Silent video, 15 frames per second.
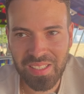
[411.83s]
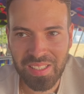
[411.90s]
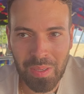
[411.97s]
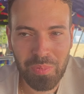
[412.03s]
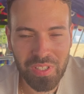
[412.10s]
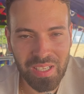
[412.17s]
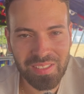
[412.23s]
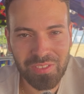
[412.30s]
Ich
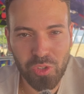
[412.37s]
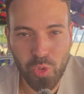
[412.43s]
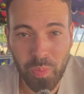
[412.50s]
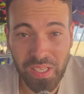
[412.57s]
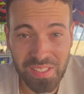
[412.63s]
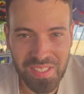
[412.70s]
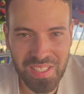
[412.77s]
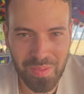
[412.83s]
habe so ganz so
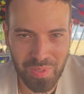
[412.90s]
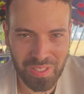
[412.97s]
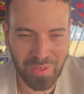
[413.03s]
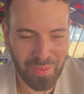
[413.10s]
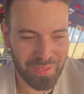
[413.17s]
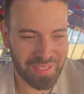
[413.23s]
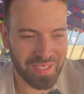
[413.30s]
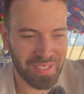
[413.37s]
Späßchen gemacht,
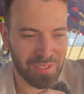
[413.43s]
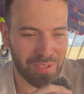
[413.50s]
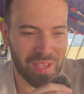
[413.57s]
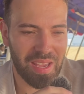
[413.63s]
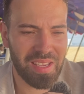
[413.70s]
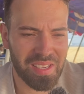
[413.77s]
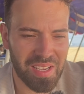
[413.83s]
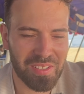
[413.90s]
Leute. Ich so,
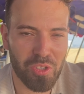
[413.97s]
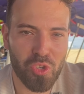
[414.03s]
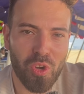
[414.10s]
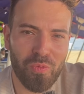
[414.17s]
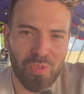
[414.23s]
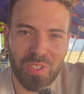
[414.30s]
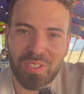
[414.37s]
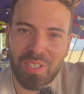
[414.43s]
hey, ich kann dir
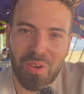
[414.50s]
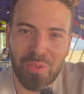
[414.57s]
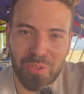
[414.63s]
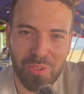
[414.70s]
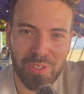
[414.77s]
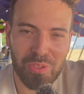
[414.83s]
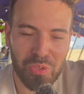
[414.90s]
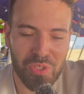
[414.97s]
schon vertrauen,
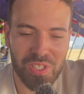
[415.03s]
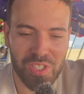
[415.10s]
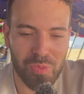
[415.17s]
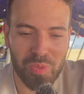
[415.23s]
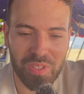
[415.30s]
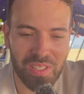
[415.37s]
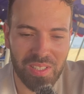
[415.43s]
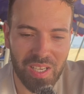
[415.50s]
oder? Du ziehst
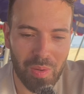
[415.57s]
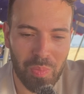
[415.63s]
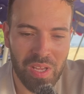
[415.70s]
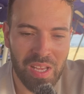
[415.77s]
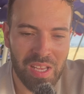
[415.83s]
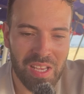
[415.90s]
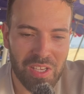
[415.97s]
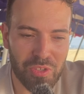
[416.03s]
mich nicht ab.
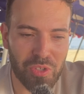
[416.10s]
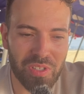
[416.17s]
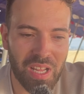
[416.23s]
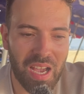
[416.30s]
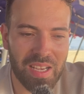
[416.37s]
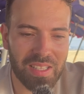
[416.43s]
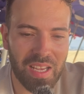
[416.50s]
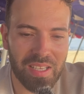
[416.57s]
Sie so,
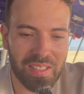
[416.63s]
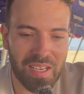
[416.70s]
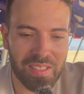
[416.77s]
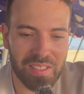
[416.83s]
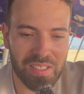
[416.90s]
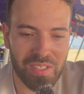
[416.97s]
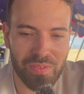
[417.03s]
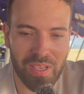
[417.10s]
nein, nein,
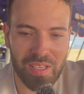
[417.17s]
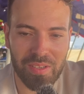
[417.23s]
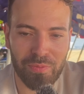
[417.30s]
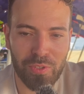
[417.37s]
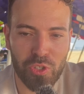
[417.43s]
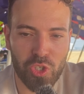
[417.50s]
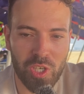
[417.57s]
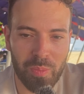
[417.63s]
nein, das wäre ja
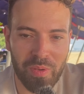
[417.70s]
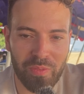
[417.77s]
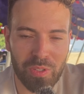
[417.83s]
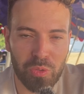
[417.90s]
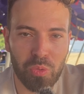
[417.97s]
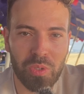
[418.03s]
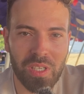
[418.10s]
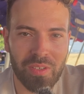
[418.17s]
viel schlimmer,
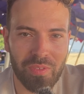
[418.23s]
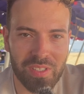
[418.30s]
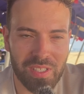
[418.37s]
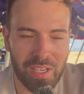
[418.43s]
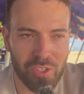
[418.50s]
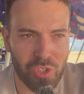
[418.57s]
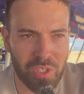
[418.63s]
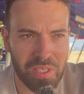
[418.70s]
wenn du irgendwas
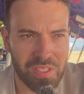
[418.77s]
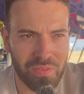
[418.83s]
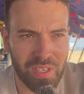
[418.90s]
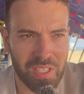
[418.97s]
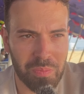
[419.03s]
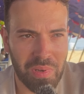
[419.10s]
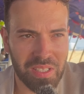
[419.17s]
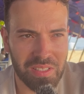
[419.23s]
anstellst,
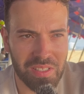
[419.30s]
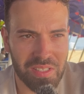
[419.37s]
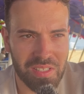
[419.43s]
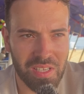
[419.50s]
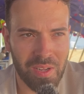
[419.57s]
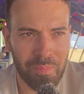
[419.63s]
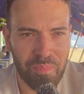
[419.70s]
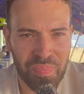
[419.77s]
weil ich meine, das ist
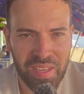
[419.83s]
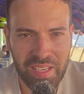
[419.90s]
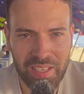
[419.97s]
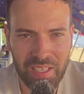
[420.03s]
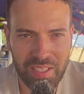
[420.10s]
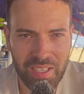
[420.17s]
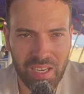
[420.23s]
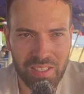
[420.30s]
ja
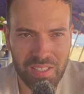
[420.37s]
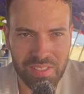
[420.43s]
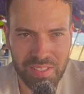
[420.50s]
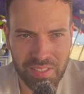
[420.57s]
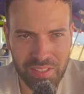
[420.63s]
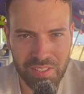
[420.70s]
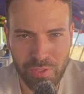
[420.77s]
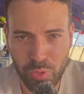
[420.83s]
illegal, dass
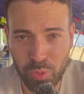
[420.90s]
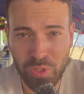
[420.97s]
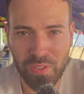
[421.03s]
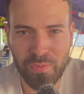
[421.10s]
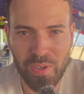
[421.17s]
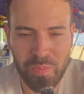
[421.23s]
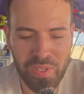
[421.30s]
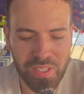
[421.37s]
ich das
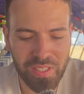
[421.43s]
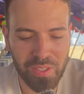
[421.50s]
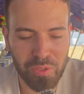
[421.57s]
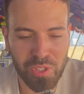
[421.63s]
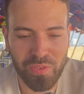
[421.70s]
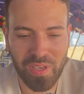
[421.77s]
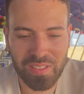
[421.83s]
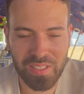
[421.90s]
untervermiete
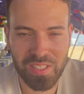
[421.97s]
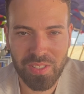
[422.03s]
und so weiter.